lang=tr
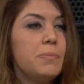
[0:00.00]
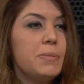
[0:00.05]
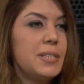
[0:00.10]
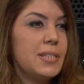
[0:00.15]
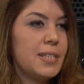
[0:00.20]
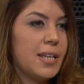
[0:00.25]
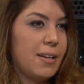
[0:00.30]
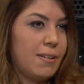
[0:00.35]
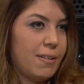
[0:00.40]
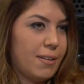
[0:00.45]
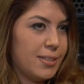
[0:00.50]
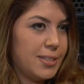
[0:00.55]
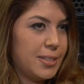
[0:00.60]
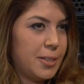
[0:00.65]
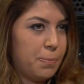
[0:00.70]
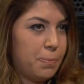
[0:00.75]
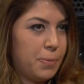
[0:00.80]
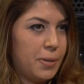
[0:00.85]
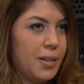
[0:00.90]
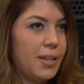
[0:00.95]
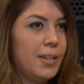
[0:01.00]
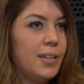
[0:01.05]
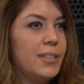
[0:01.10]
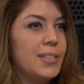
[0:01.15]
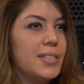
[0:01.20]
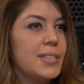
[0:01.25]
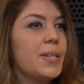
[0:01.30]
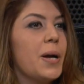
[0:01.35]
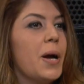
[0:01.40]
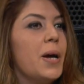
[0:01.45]
Seyrantepe,
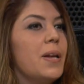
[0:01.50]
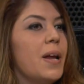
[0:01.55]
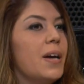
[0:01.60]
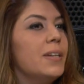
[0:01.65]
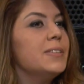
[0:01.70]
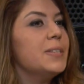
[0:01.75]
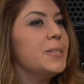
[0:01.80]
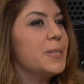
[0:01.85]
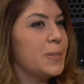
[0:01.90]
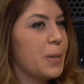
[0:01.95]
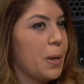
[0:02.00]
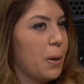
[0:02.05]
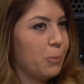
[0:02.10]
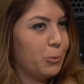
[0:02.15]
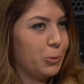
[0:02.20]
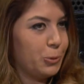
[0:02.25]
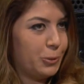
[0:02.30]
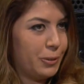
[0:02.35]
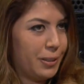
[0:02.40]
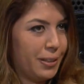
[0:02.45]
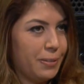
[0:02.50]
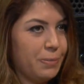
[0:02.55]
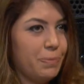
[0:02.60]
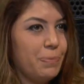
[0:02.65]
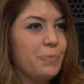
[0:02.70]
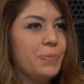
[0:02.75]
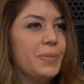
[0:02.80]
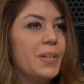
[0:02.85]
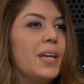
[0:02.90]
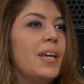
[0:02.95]
Skyland İstanbul'da. Hı hı.
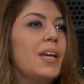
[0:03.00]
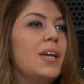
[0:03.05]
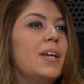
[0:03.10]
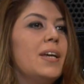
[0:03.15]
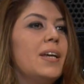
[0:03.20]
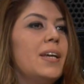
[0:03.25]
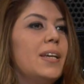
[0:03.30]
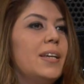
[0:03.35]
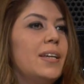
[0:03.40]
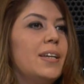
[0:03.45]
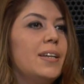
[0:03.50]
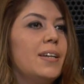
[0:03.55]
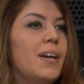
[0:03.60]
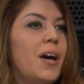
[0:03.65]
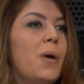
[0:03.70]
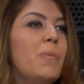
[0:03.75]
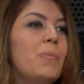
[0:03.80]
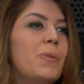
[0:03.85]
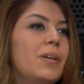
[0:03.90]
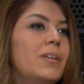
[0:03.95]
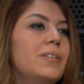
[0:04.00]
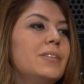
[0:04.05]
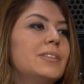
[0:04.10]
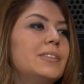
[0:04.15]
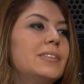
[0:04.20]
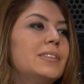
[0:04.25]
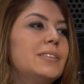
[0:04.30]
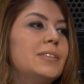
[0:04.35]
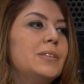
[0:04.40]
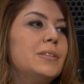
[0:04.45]
E, ama
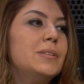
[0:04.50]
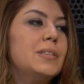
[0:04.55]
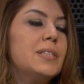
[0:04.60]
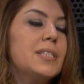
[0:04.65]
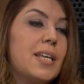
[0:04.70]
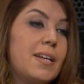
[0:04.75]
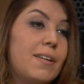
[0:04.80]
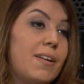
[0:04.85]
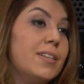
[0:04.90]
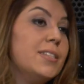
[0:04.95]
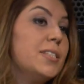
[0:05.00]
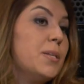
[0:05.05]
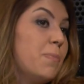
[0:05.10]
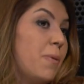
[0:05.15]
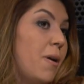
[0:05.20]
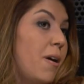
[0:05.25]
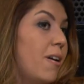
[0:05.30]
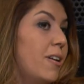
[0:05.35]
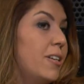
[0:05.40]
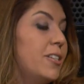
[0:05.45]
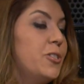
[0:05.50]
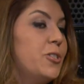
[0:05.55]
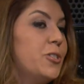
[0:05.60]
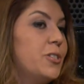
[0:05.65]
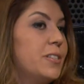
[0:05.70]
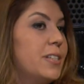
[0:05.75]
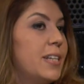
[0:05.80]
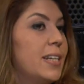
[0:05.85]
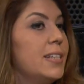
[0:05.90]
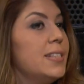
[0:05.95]
e, Seyrantepe
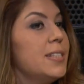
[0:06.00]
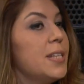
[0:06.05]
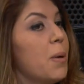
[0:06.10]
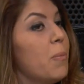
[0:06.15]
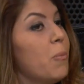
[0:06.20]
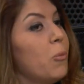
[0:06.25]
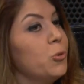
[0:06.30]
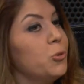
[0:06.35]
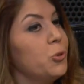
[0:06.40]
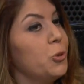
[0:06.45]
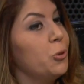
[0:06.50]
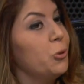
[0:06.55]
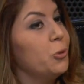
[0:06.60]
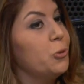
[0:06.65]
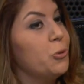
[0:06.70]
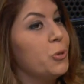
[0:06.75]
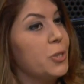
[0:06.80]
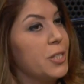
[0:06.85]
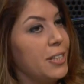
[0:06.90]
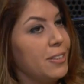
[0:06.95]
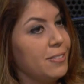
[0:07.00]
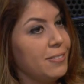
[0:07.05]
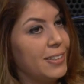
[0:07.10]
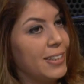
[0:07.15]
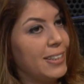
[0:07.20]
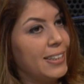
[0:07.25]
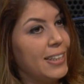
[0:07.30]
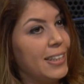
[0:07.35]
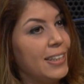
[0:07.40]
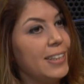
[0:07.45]
haricinde TEM otoyolu
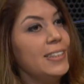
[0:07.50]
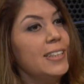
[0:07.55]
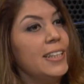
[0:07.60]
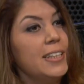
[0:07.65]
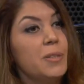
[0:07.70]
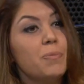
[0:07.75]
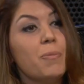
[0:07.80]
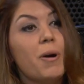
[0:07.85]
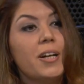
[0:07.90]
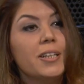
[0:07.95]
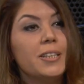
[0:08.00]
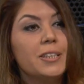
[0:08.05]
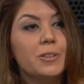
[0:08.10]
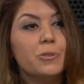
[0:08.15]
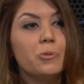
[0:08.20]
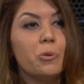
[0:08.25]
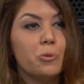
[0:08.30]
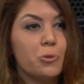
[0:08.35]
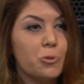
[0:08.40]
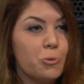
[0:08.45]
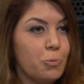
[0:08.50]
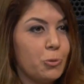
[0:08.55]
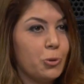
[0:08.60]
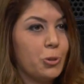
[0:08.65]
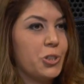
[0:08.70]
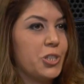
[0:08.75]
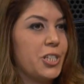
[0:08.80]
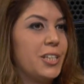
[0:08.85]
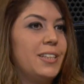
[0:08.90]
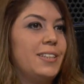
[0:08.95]
üzerindeki yeni markalı konut
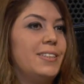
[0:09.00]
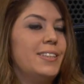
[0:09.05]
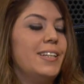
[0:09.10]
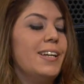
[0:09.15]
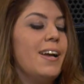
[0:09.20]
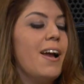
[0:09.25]
projeleri,